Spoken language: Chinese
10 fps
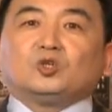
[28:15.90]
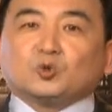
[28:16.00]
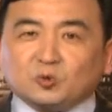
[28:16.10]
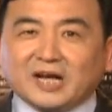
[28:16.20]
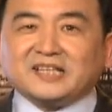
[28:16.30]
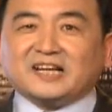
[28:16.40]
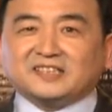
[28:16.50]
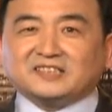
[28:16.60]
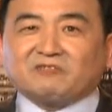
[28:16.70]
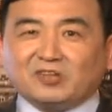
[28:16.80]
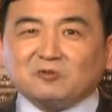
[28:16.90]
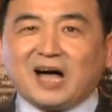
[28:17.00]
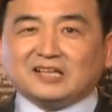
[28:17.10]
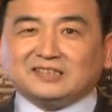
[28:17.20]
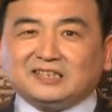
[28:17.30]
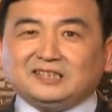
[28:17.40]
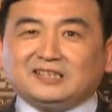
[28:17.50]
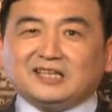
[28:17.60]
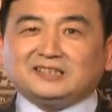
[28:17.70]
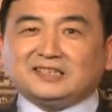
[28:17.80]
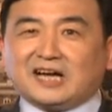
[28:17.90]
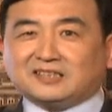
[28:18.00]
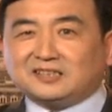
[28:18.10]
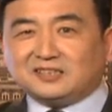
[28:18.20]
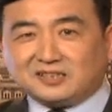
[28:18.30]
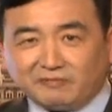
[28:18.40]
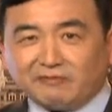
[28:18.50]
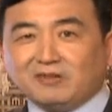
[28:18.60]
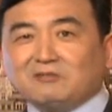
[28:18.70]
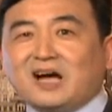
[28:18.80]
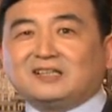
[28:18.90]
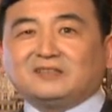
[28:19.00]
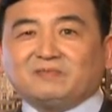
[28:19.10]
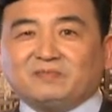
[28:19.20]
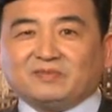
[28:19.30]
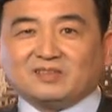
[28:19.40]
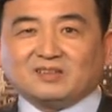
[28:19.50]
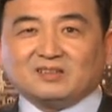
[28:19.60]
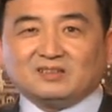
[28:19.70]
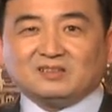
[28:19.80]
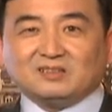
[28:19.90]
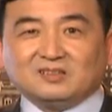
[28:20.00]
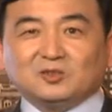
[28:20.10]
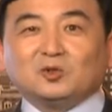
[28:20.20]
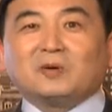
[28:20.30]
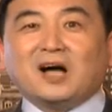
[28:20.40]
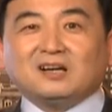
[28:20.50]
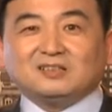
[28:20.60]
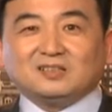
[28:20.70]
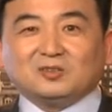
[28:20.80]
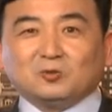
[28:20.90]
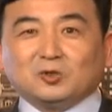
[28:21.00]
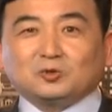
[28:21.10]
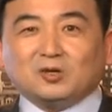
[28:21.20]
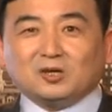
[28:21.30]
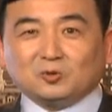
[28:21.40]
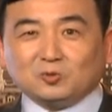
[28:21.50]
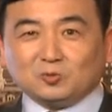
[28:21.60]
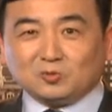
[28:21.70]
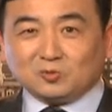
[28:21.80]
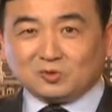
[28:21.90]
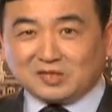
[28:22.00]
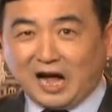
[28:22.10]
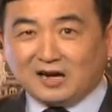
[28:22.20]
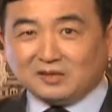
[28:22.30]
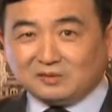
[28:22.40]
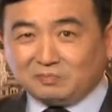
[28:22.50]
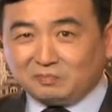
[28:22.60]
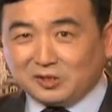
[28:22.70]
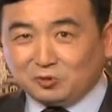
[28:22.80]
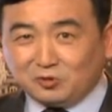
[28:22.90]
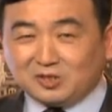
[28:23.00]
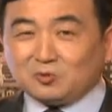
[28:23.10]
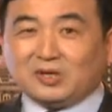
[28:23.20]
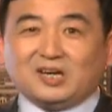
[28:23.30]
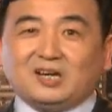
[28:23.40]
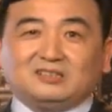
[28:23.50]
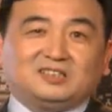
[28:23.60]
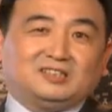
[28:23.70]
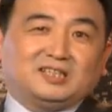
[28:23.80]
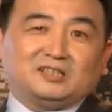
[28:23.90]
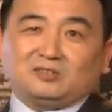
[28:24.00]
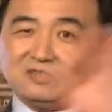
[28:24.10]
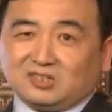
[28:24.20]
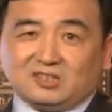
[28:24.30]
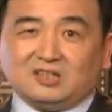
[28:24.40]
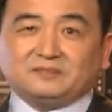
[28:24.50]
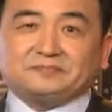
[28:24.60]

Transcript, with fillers: 共产党的文化今天讲的是什么文化呢？对吧？我说了，党被女人毁了，今天就是这个。